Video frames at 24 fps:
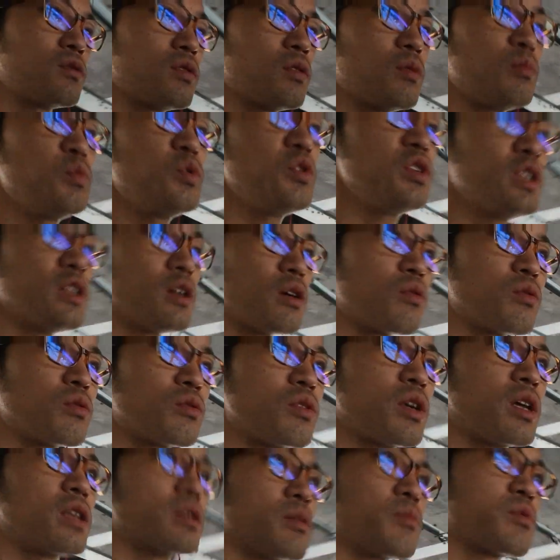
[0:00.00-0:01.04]
その無理なこと
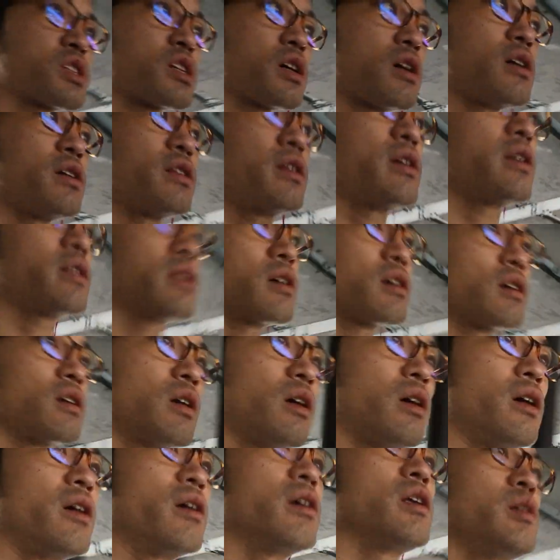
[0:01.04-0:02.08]
やってもしゃあないんだか
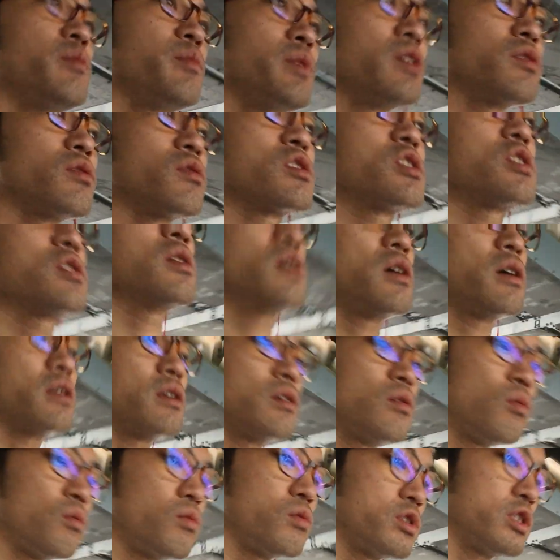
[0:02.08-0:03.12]
ら今の時代
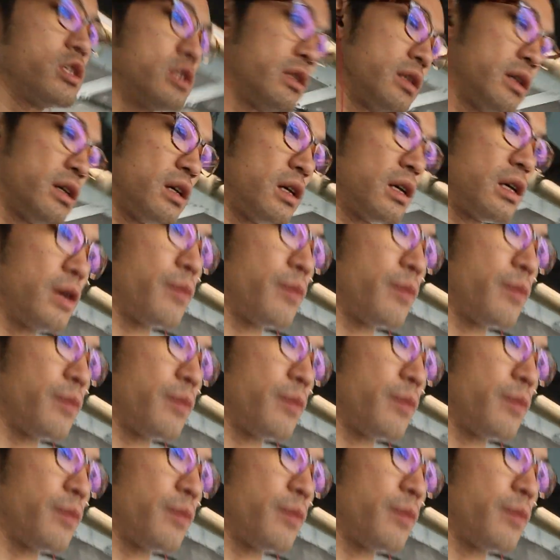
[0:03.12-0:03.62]
に応じた